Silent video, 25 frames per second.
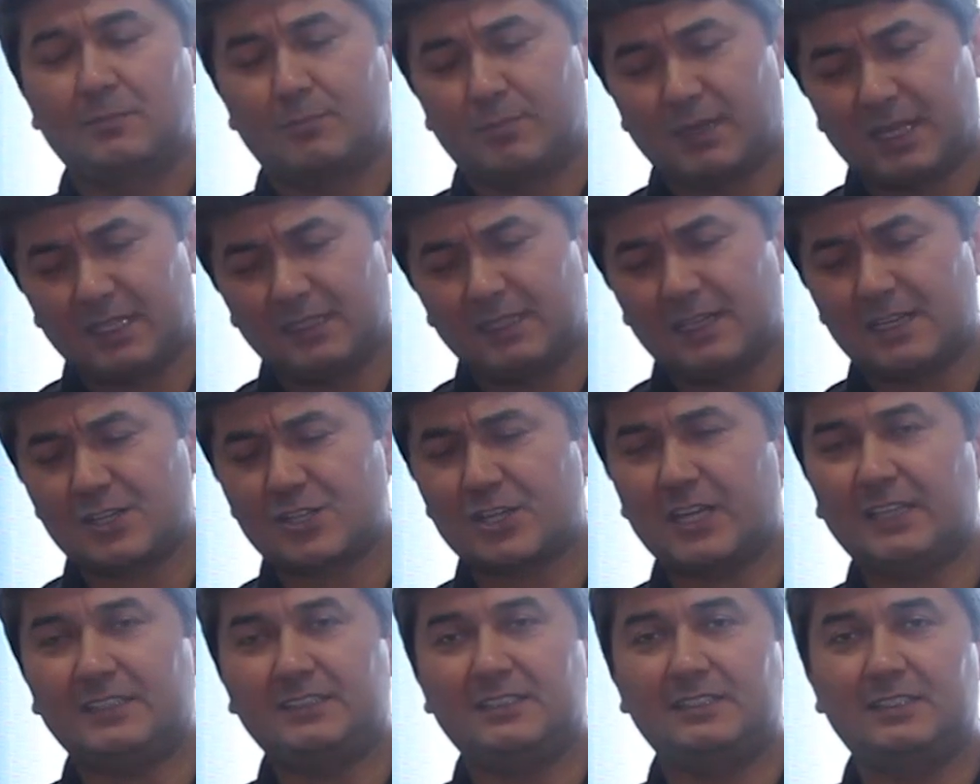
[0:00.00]

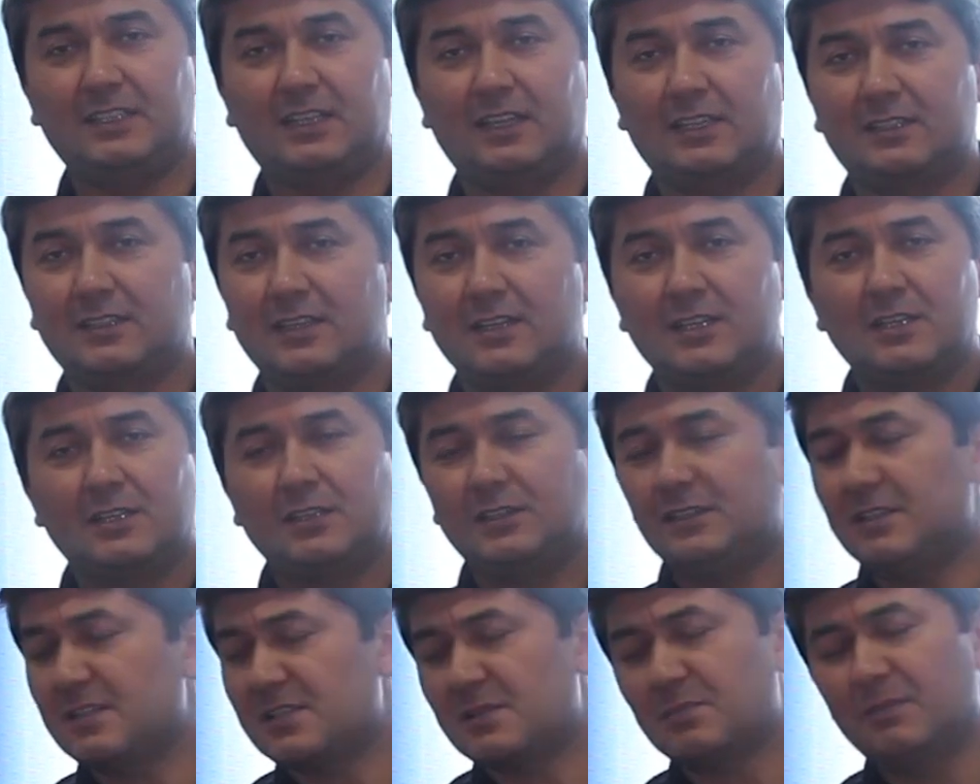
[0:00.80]
Продолжайте дело.
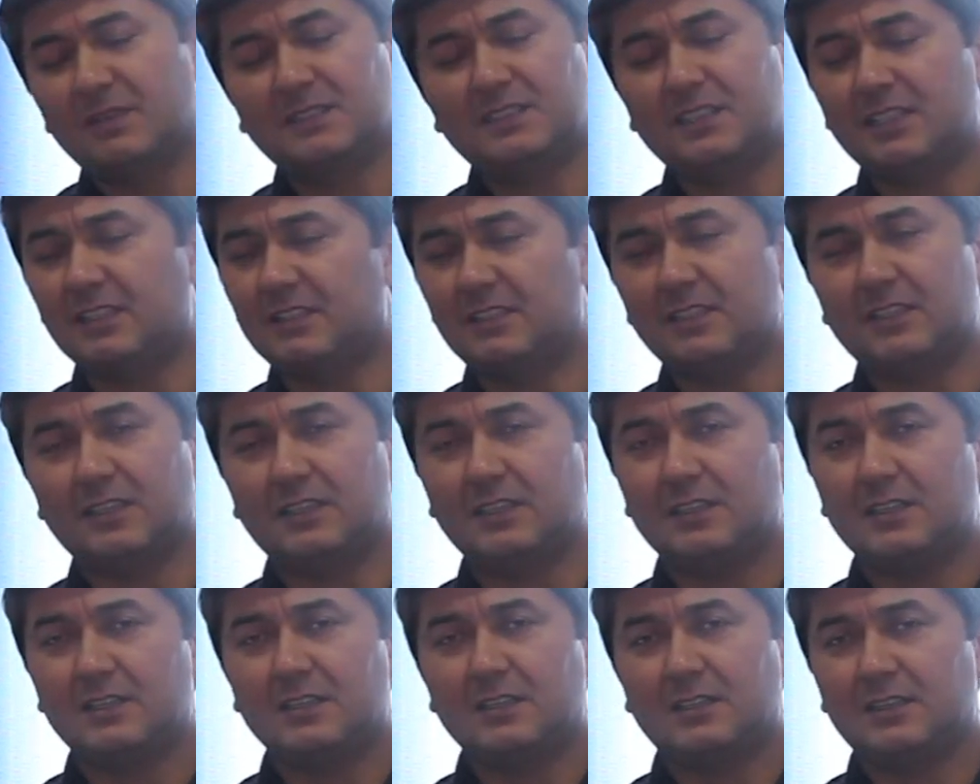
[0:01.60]
Не
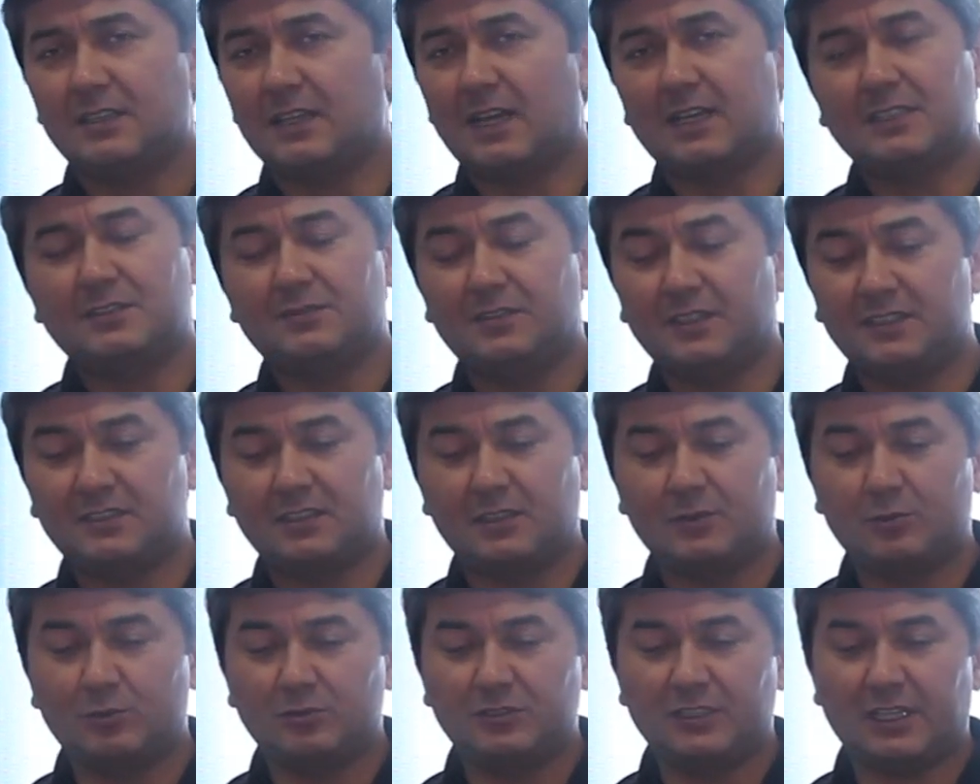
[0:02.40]
смотрите на
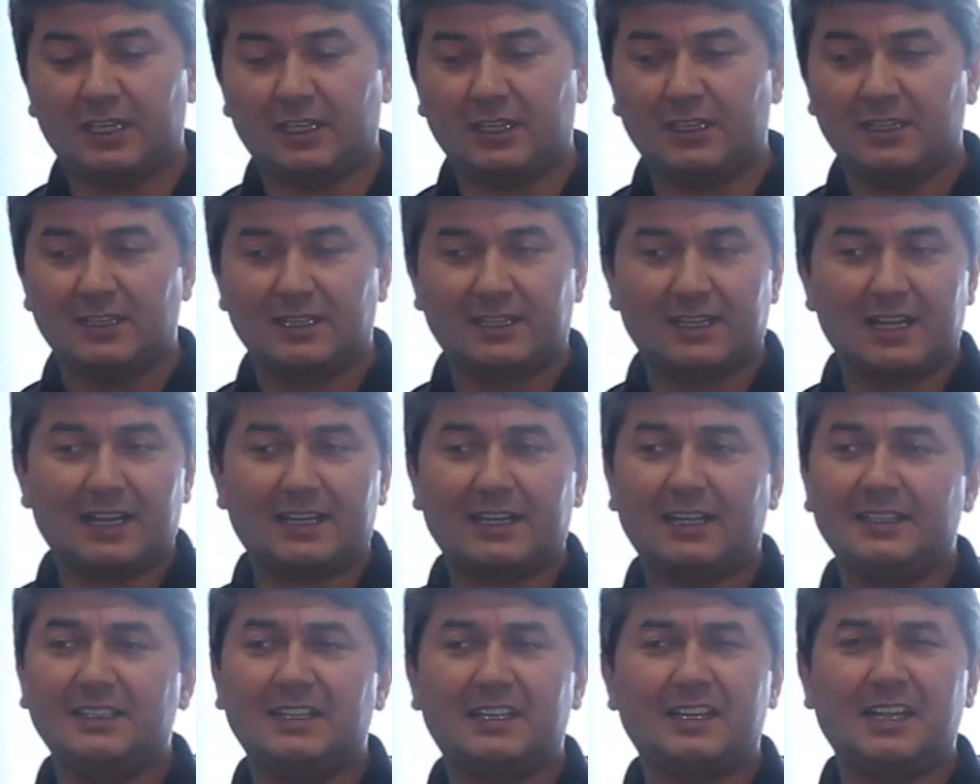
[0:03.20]
ответы людей.
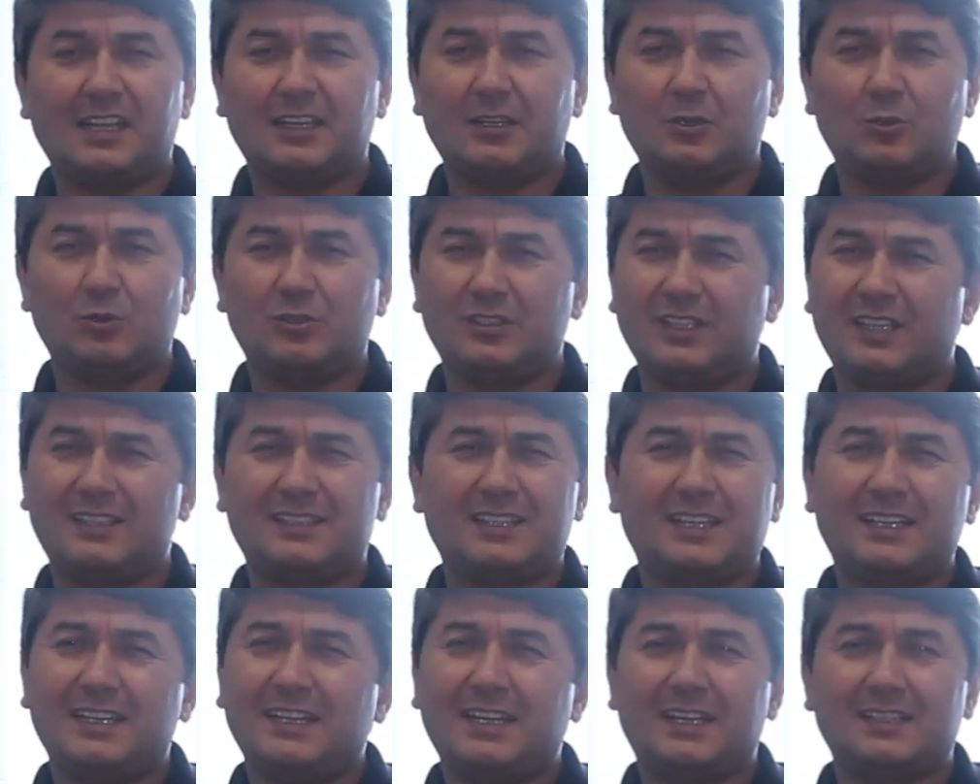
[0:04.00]
Как они реагируют,
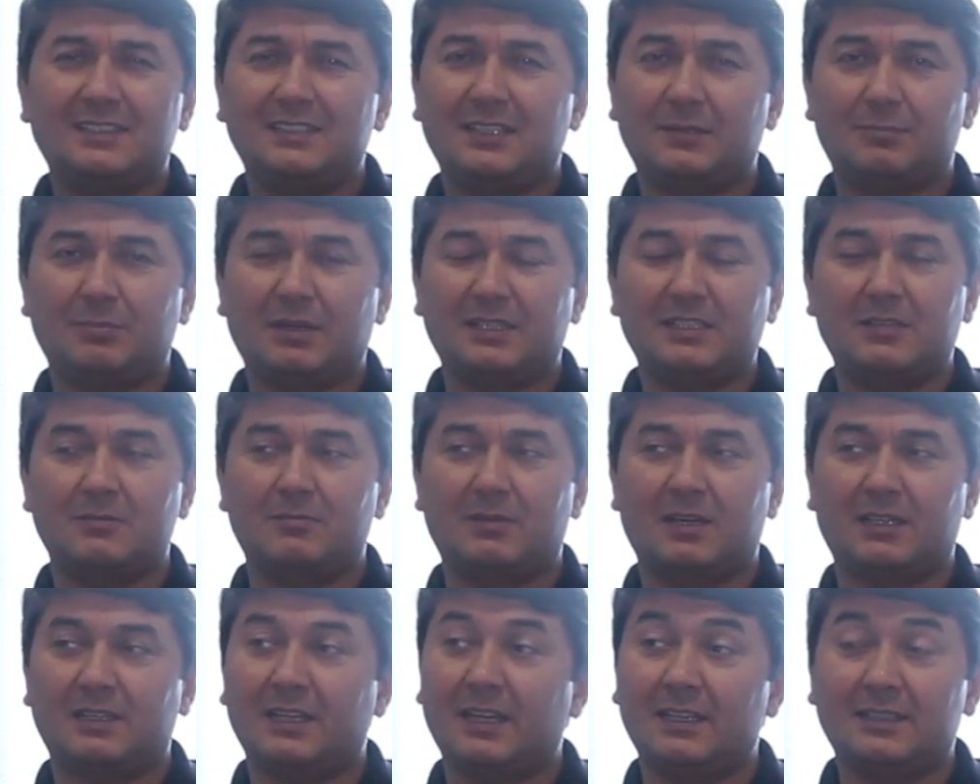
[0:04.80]
это их
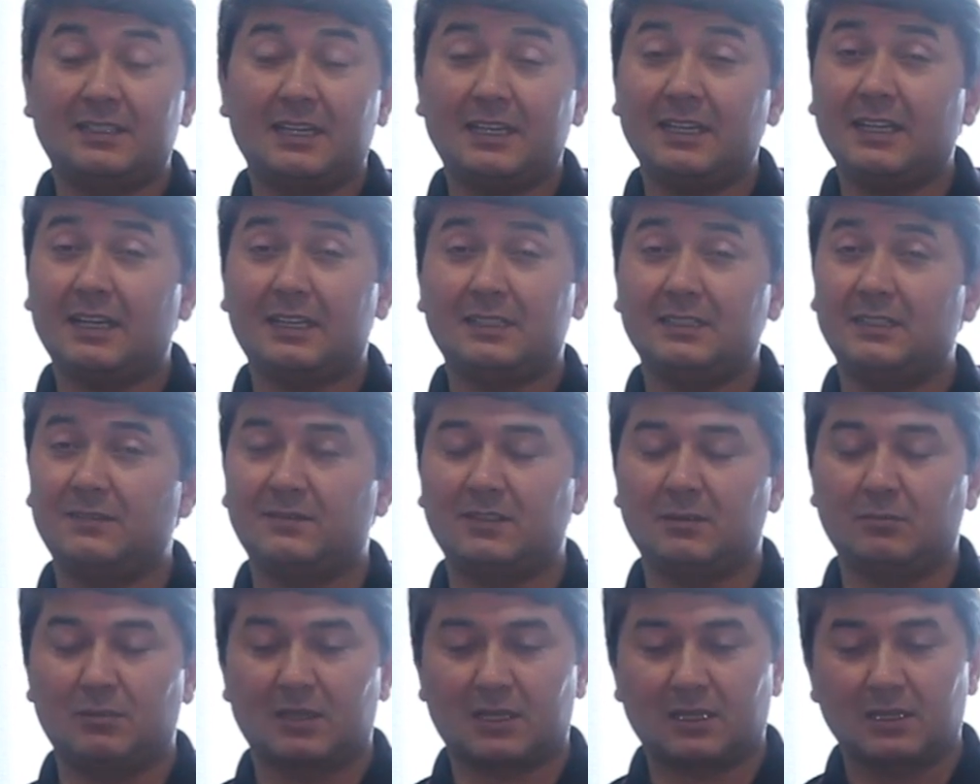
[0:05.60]
понимание, это их
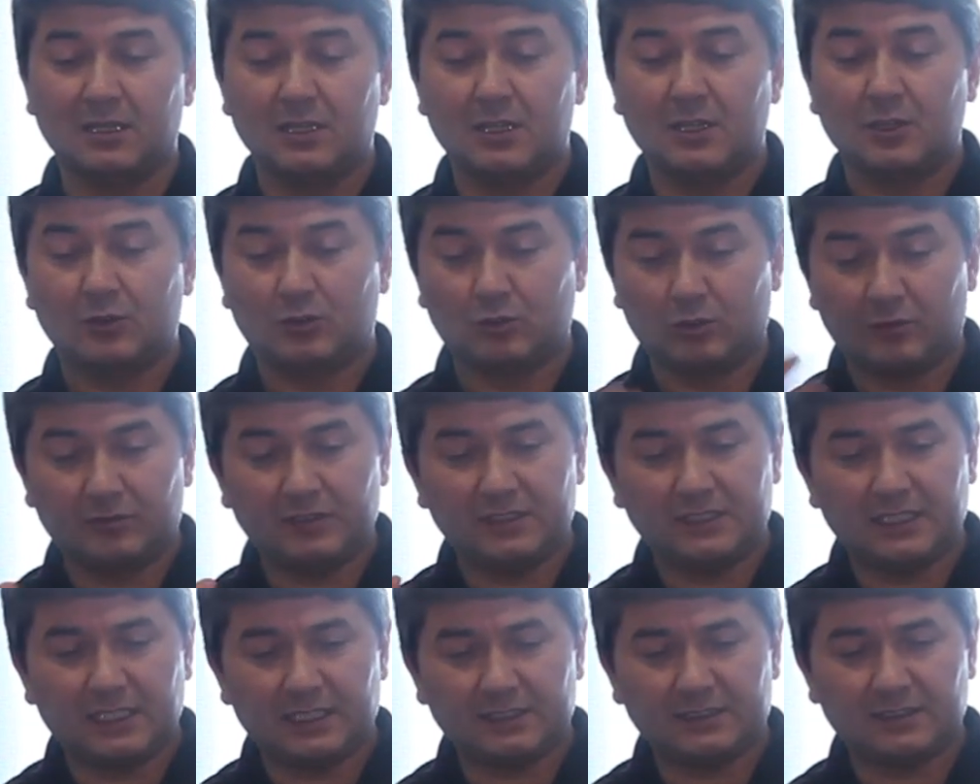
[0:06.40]
выбор. Но
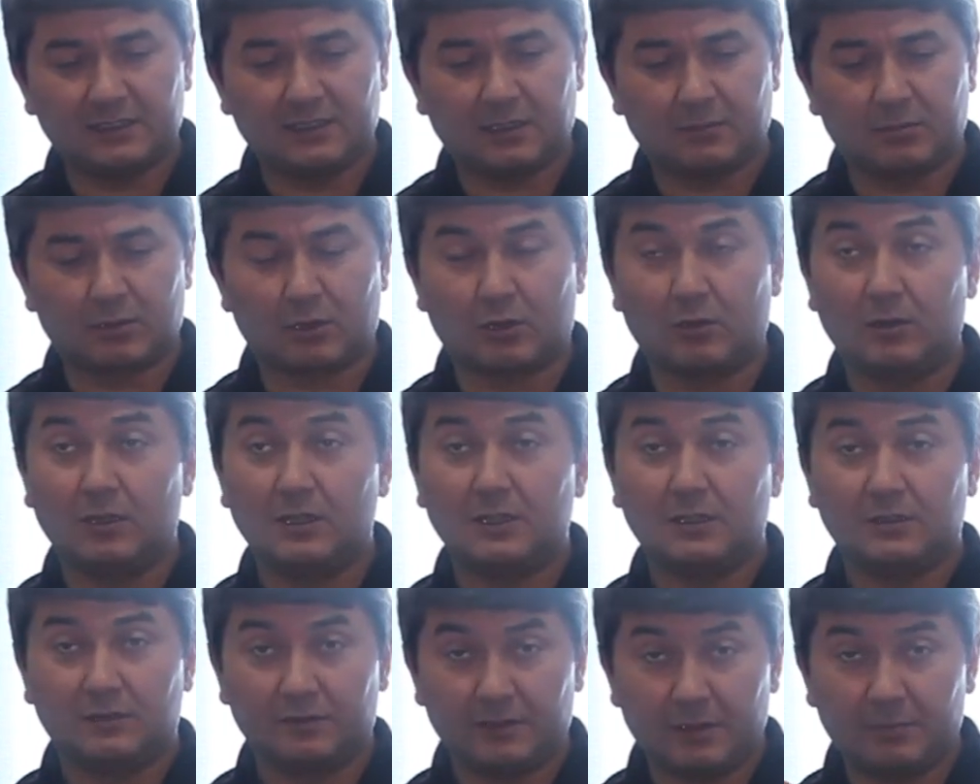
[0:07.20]
вы делаете добро,
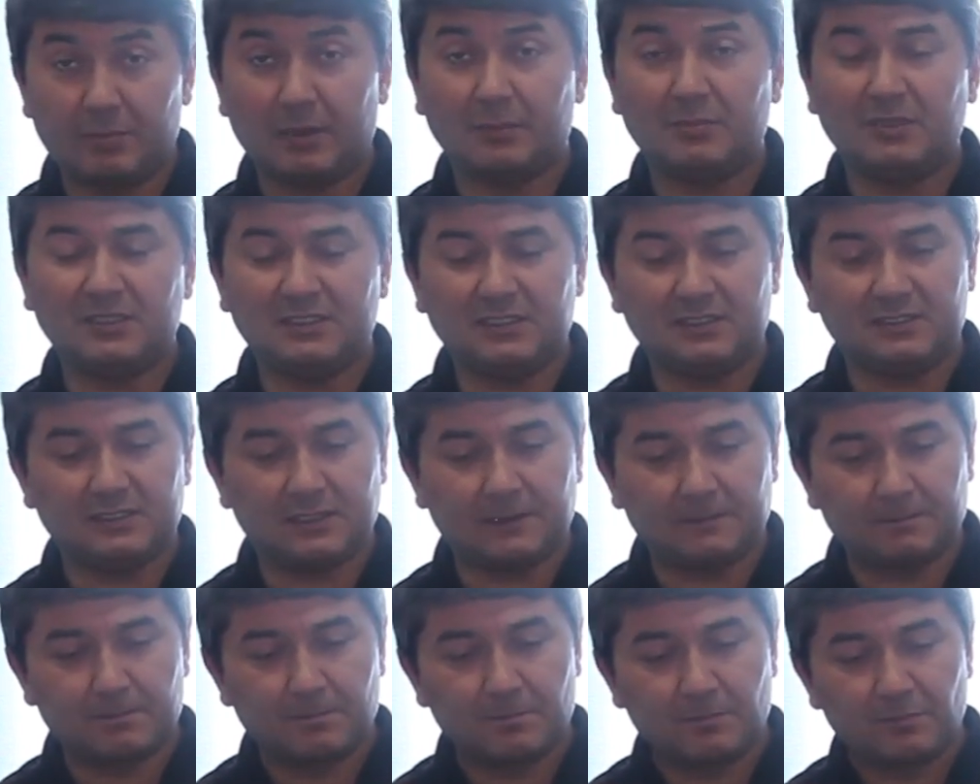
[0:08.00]
вы
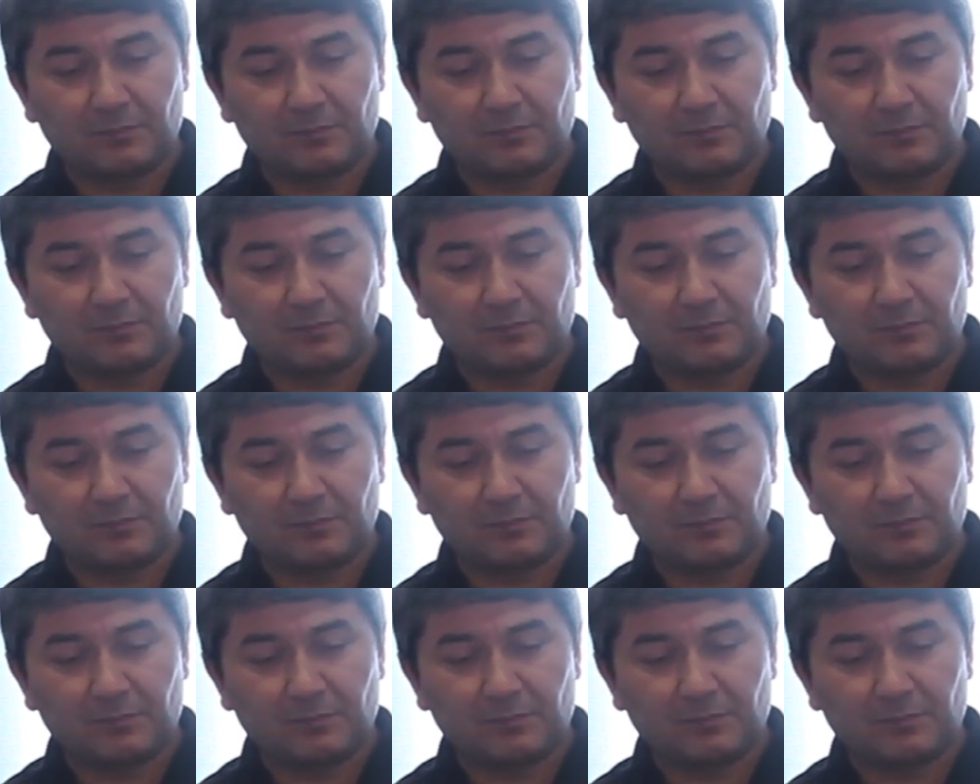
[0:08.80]
победите.